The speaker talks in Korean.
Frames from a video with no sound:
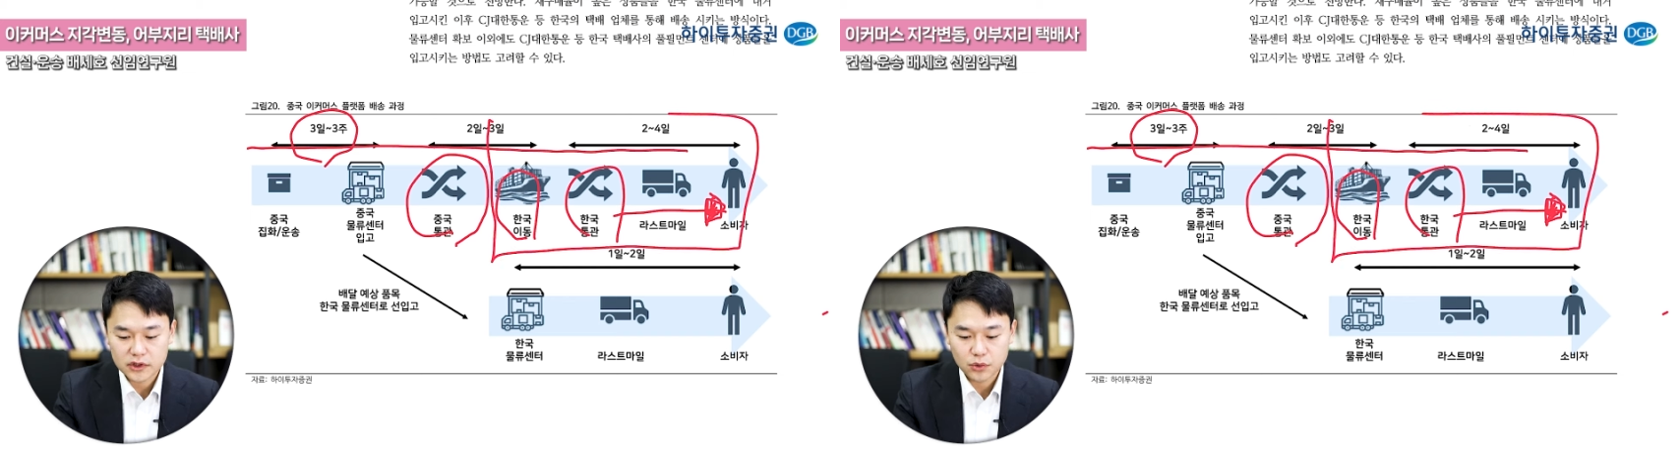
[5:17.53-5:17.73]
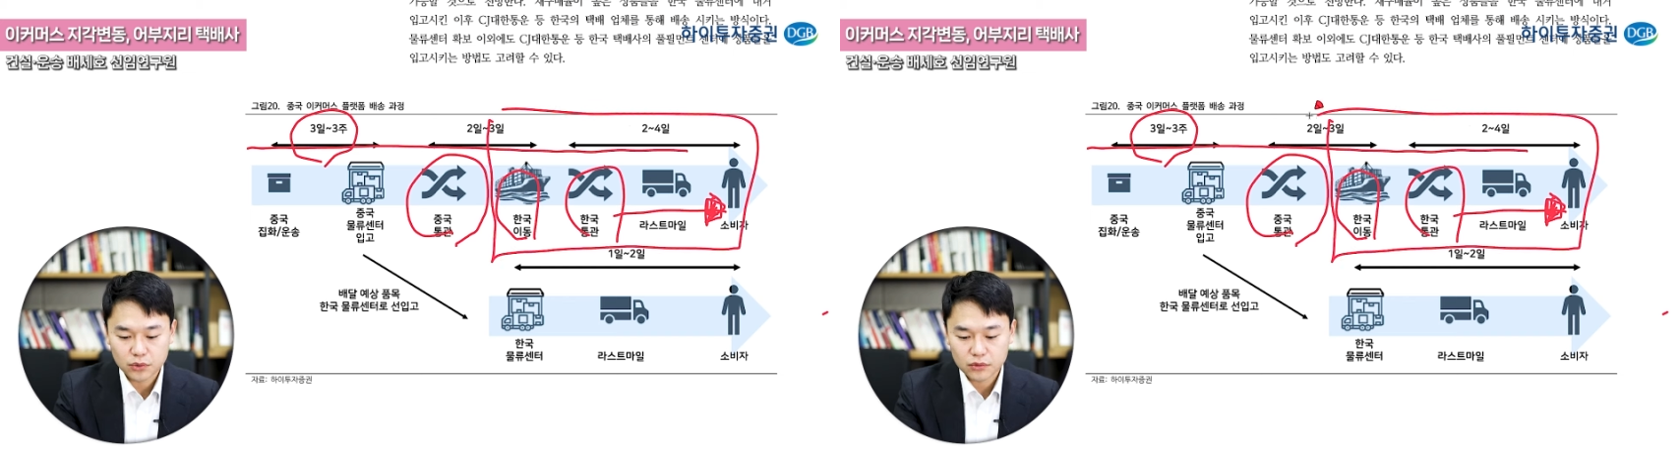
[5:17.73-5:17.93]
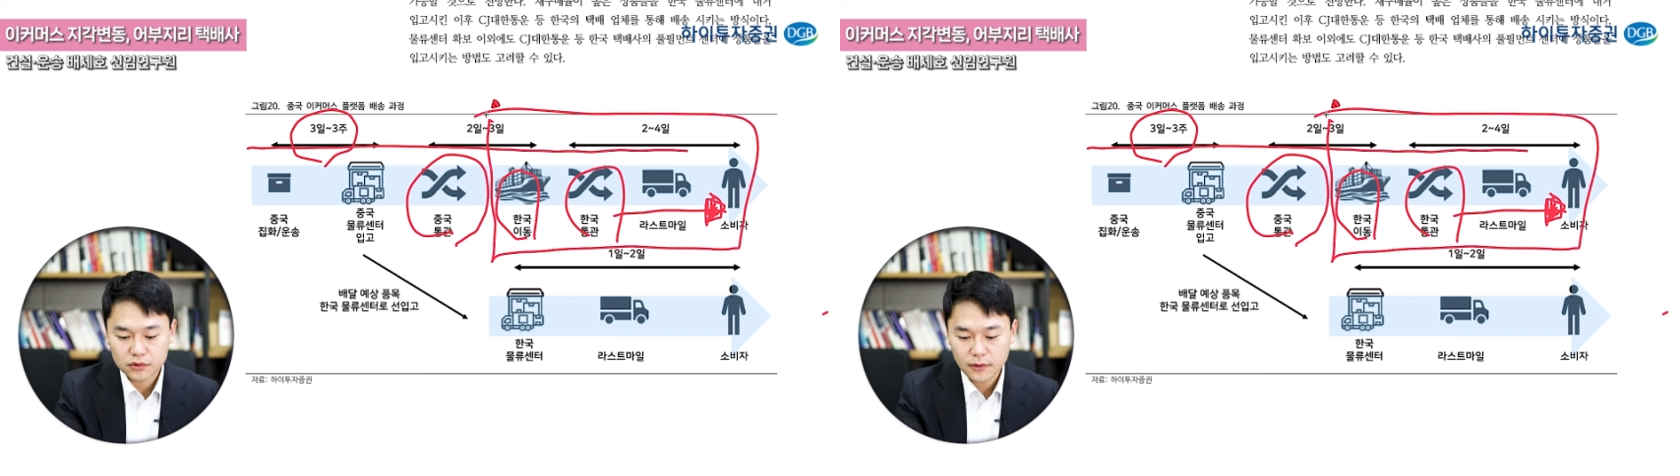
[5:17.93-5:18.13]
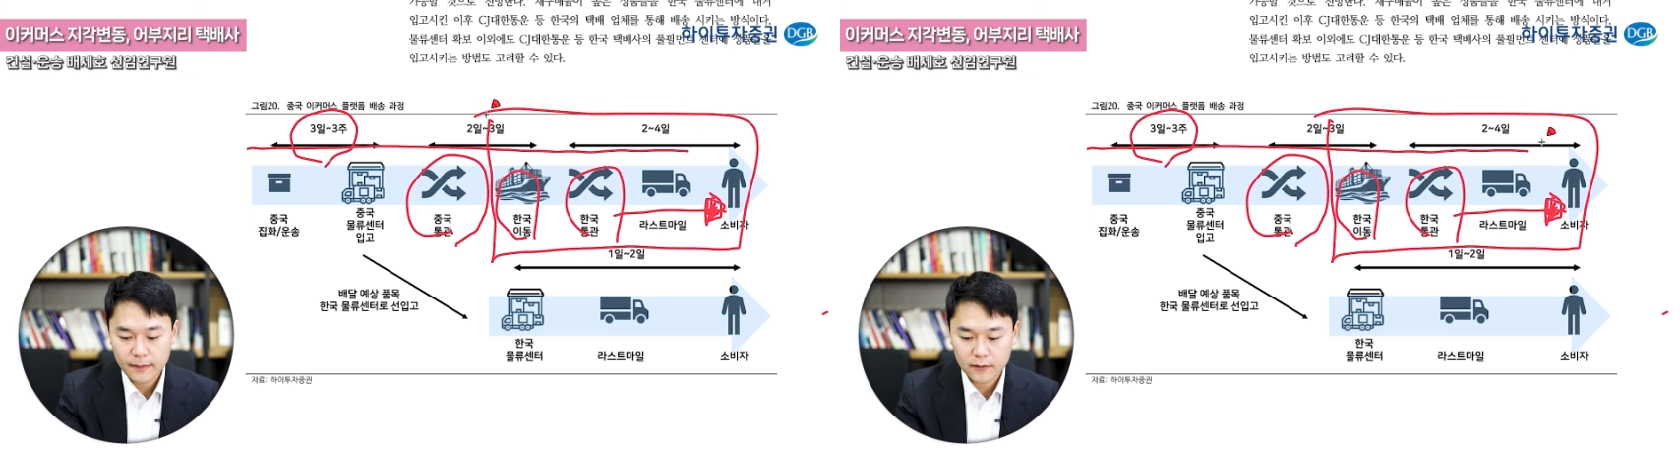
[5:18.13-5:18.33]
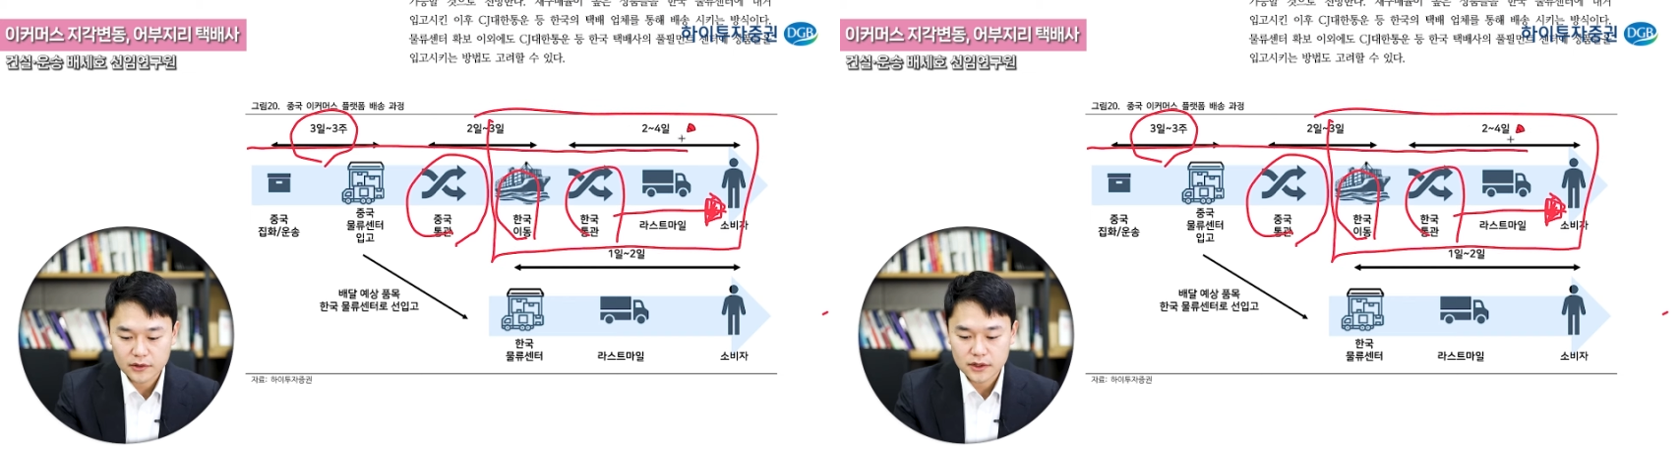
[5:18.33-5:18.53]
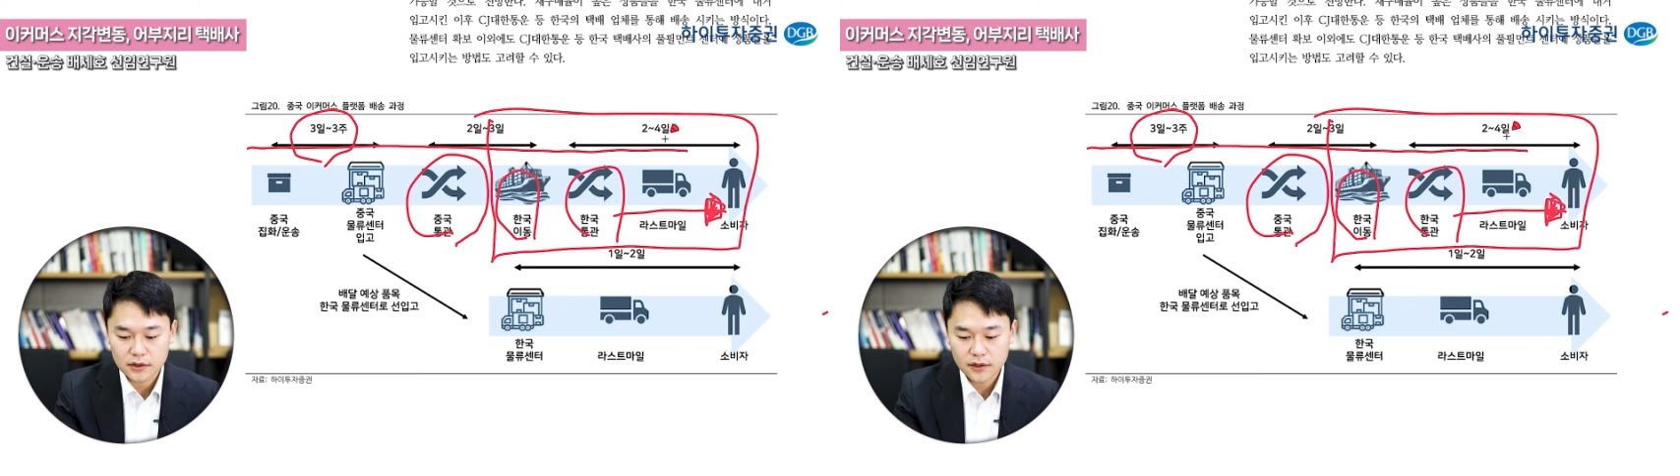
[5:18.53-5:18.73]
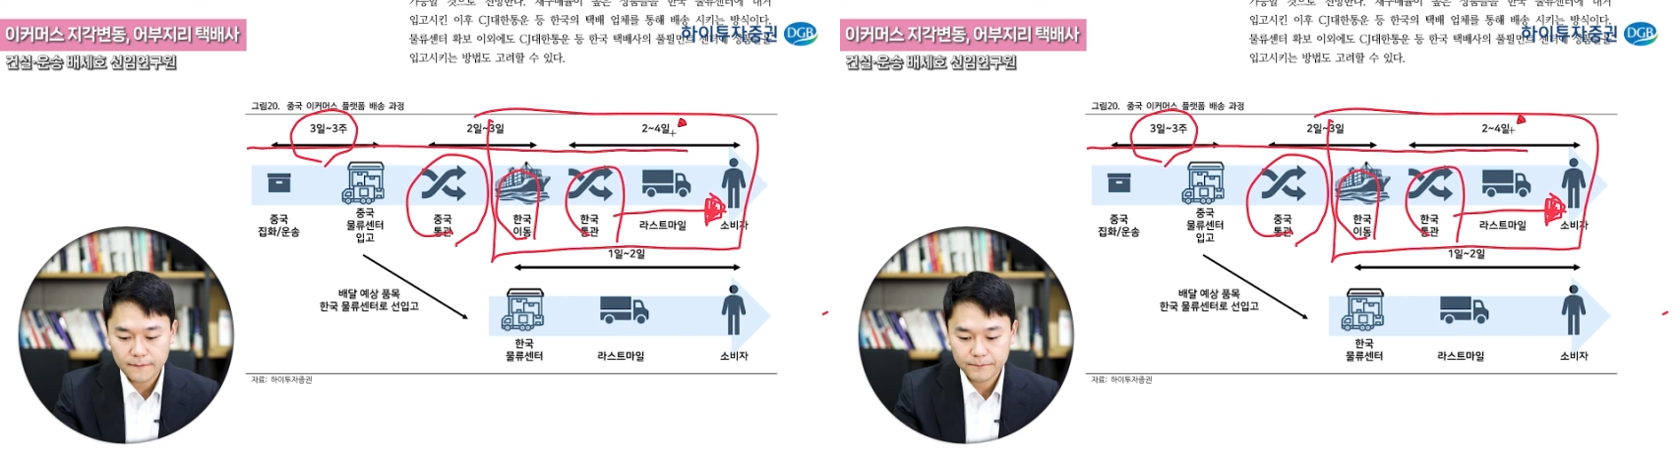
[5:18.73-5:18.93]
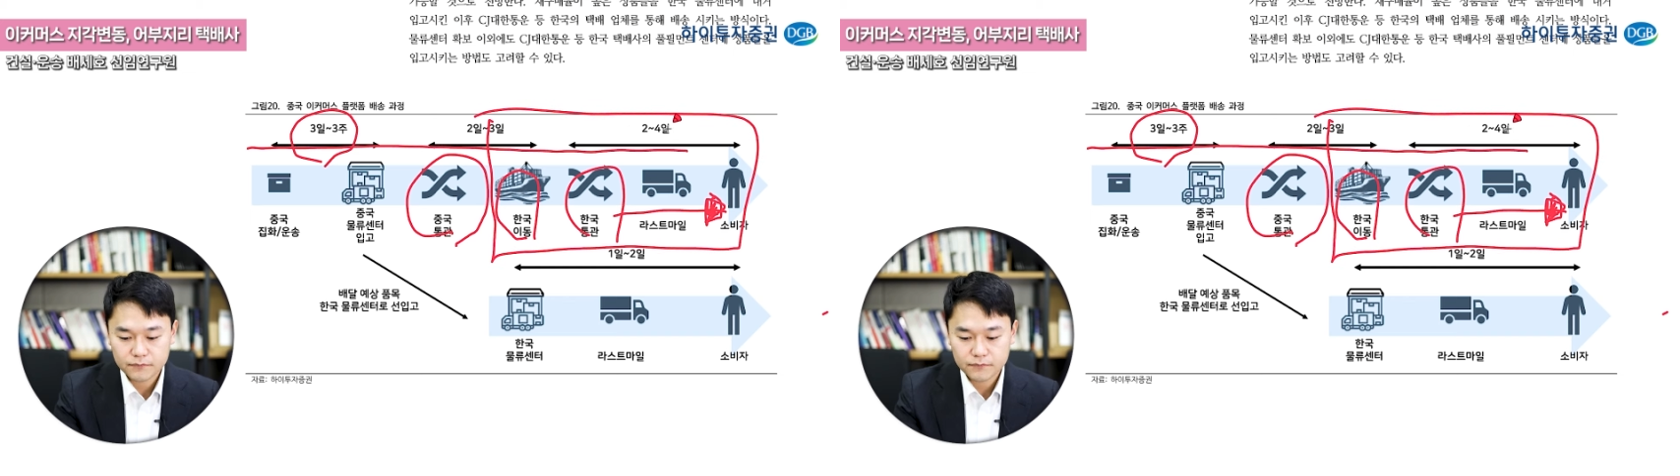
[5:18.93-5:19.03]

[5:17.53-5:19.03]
속도는 굉장히